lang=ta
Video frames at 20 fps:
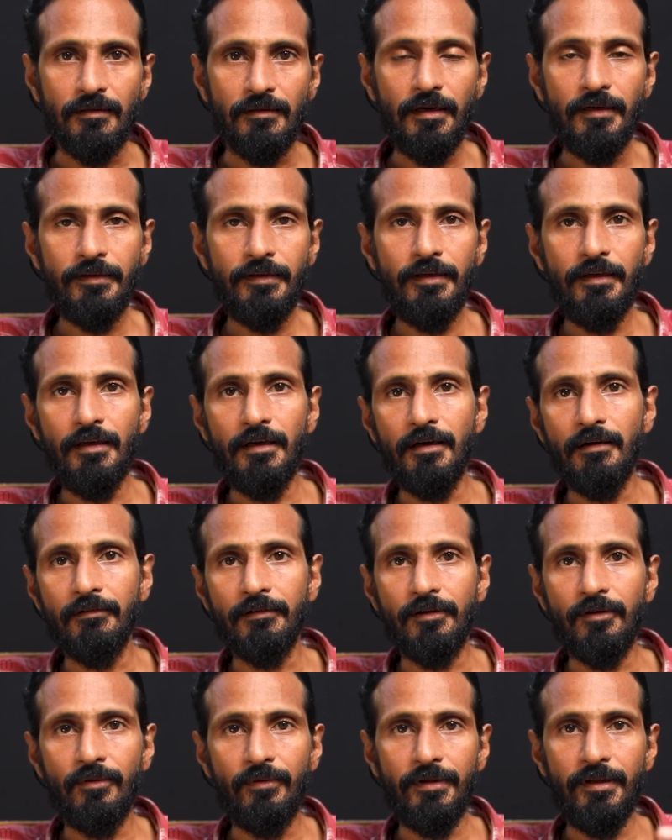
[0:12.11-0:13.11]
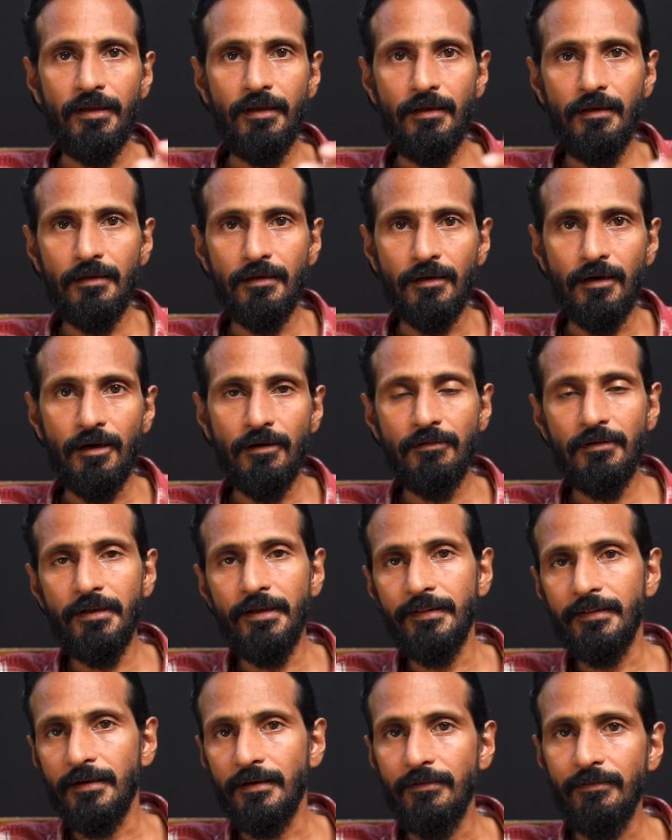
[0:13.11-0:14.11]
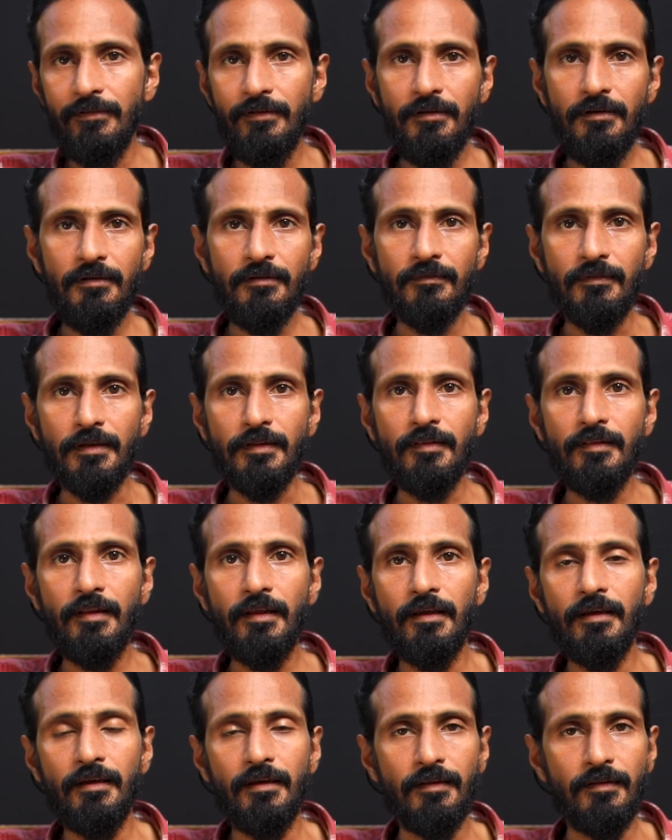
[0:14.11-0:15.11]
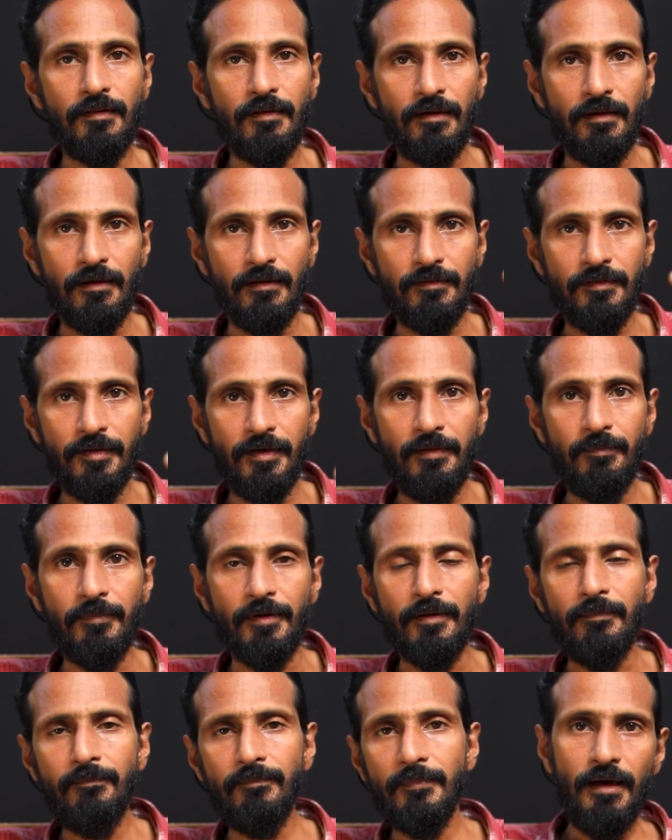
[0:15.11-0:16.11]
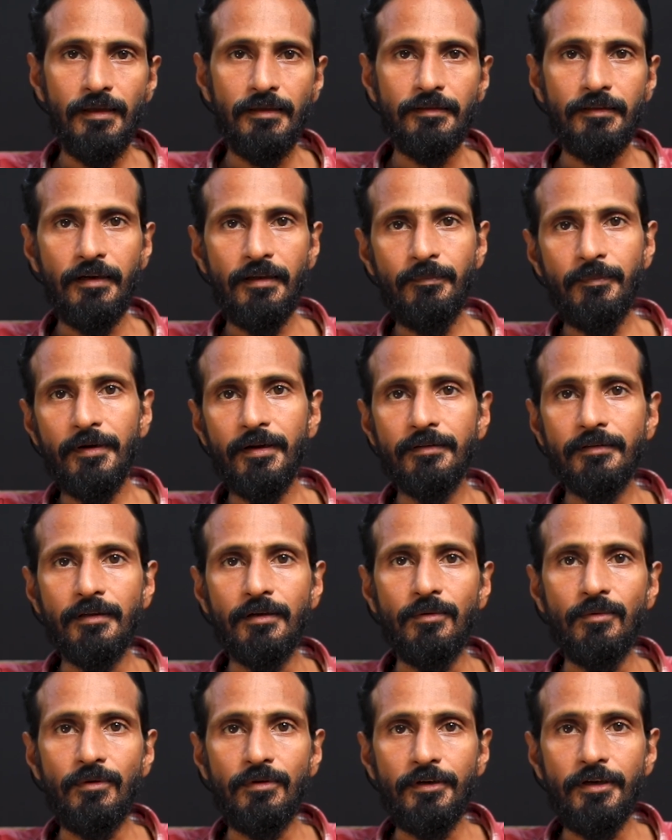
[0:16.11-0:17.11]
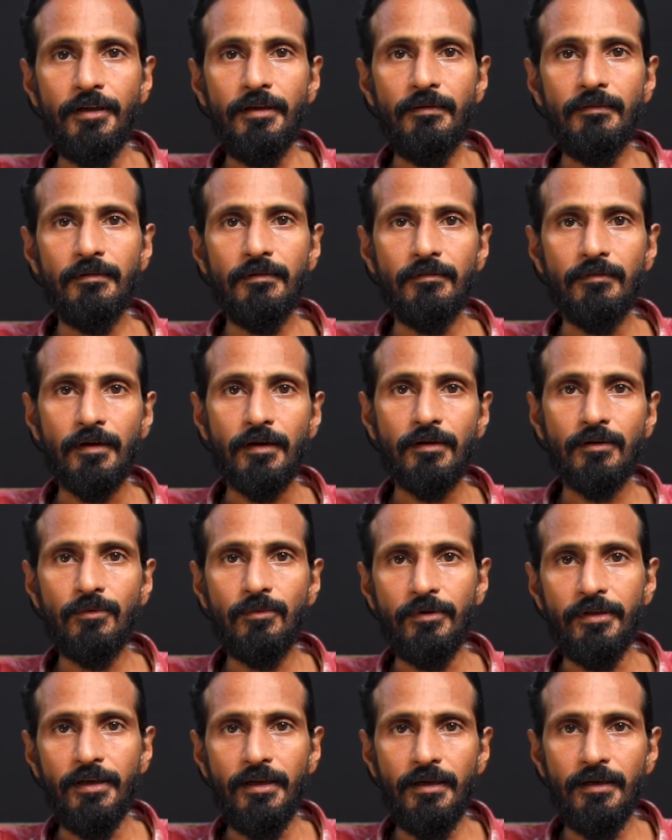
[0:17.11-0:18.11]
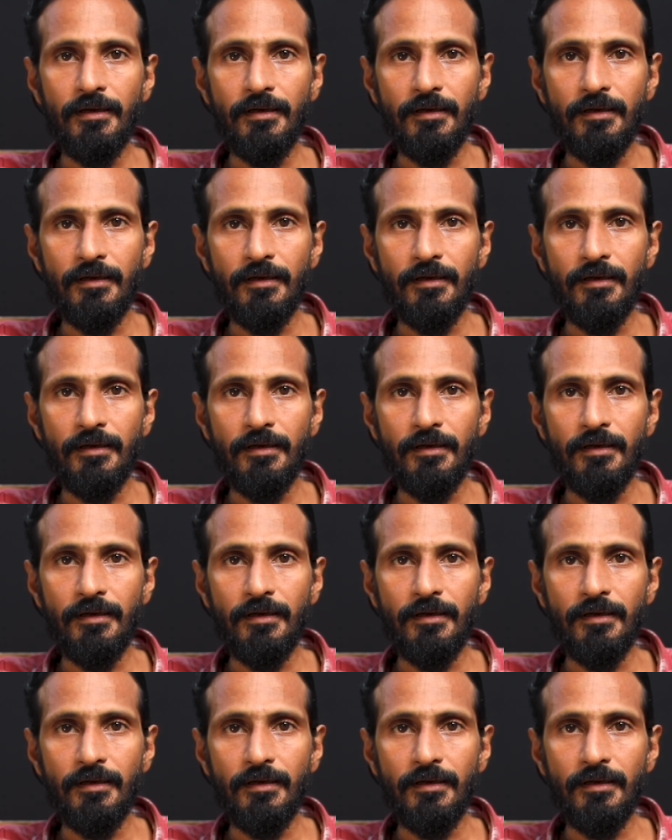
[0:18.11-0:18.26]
கல்கி அவர்களுடைய நாவலை தழுவி வந்த அந்த திரைப்படம் அந்த திரைப்படத்தை ஓட்டி வரக்கூடிய